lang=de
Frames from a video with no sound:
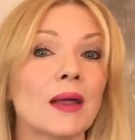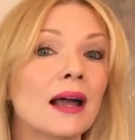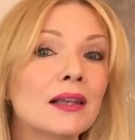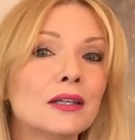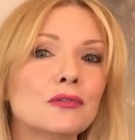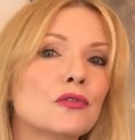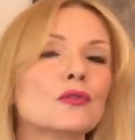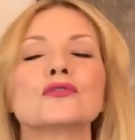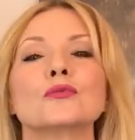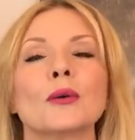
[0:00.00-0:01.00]
Alle
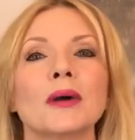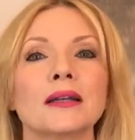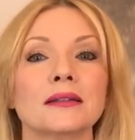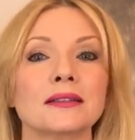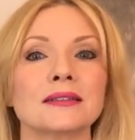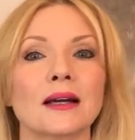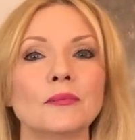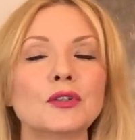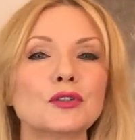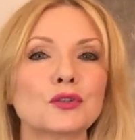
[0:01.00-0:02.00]
Infos über mein
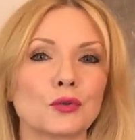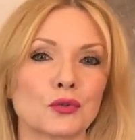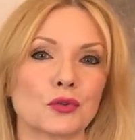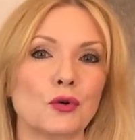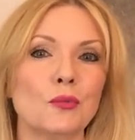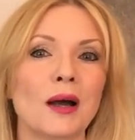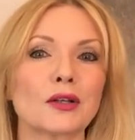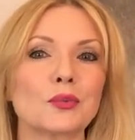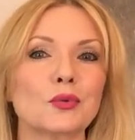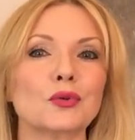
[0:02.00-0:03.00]
gesamtes
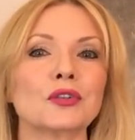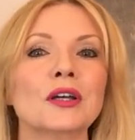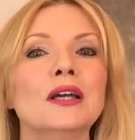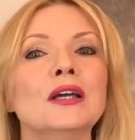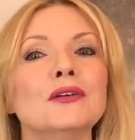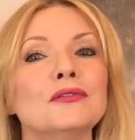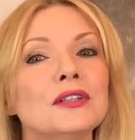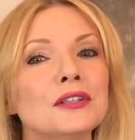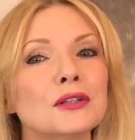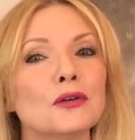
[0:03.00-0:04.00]
Horoskopangebot
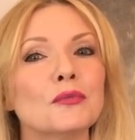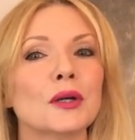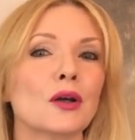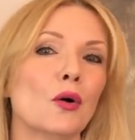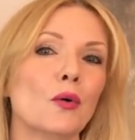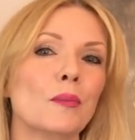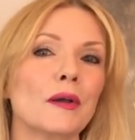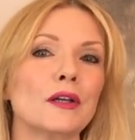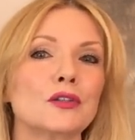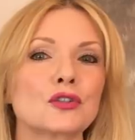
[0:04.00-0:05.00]
findet ihr auf meiner
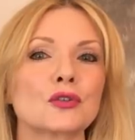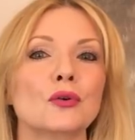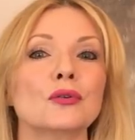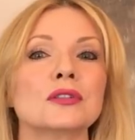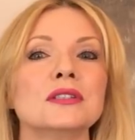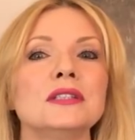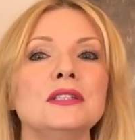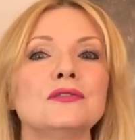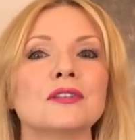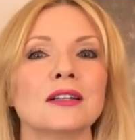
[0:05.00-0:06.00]
Homepage und
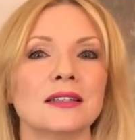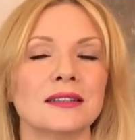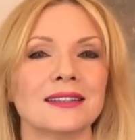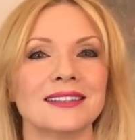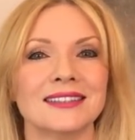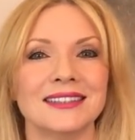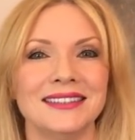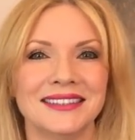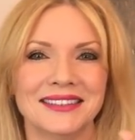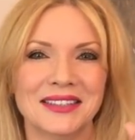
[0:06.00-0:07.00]
die verlinke ich
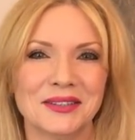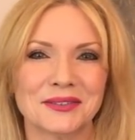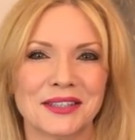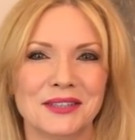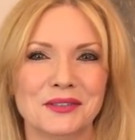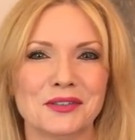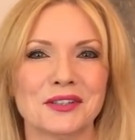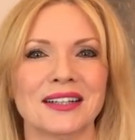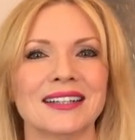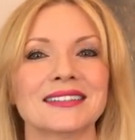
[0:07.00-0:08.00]
hier auf der
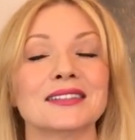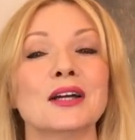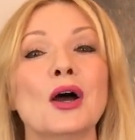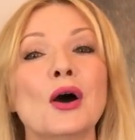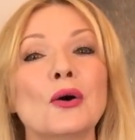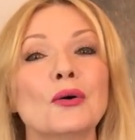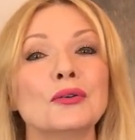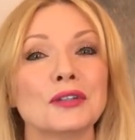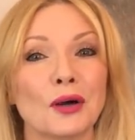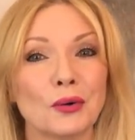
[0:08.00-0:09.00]
Infokarte
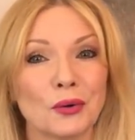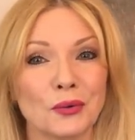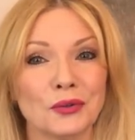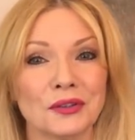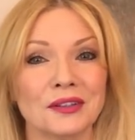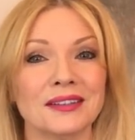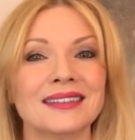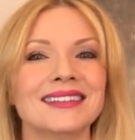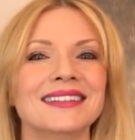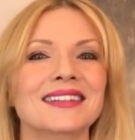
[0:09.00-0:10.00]
und auch unten
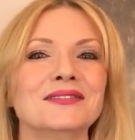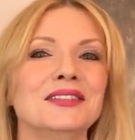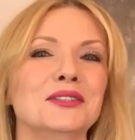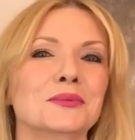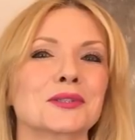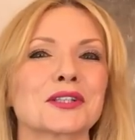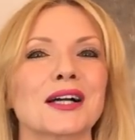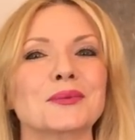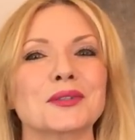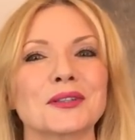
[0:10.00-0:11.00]
in der
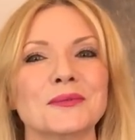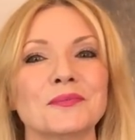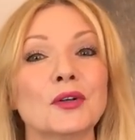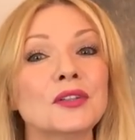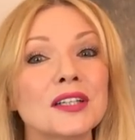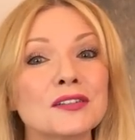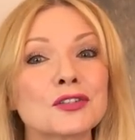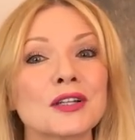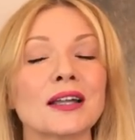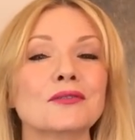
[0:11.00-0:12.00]
Videobeschreibung. Und jetzt
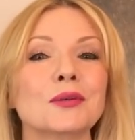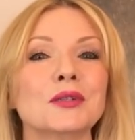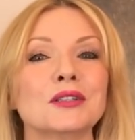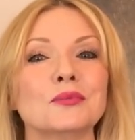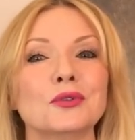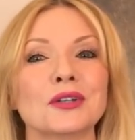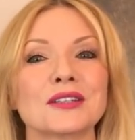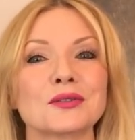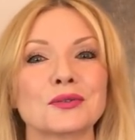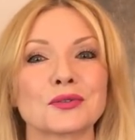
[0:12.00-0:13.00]
starten wir mit den
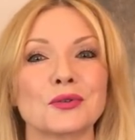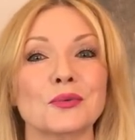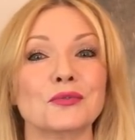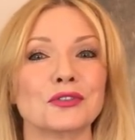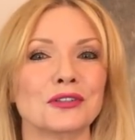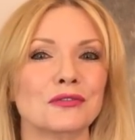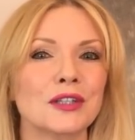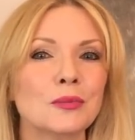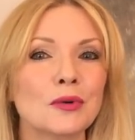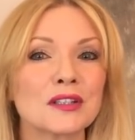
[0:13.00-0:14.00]
Monatshoroskopen für den
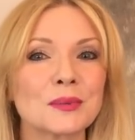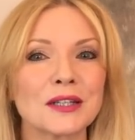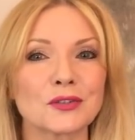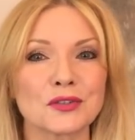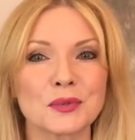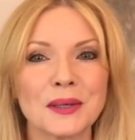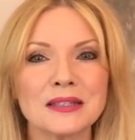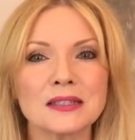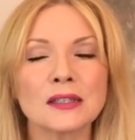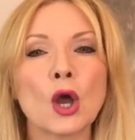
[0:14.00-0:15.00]
Februar
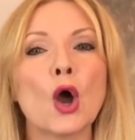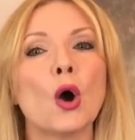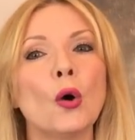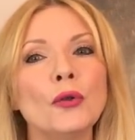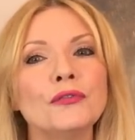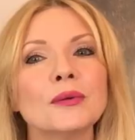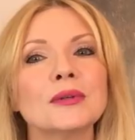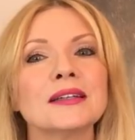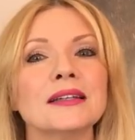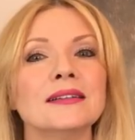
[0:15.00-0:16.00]
2020 und wir
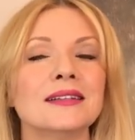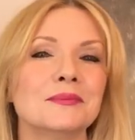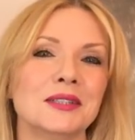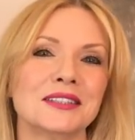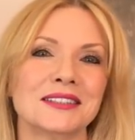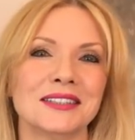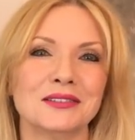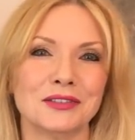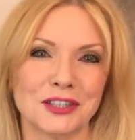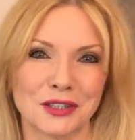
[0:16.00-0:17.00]
beginnen mit den
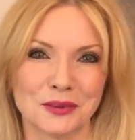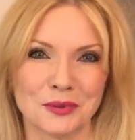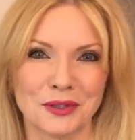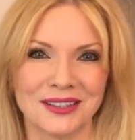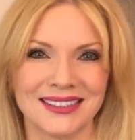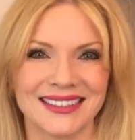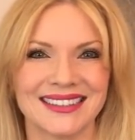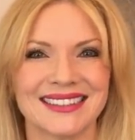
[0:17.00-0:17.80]
Wiedergeborenen.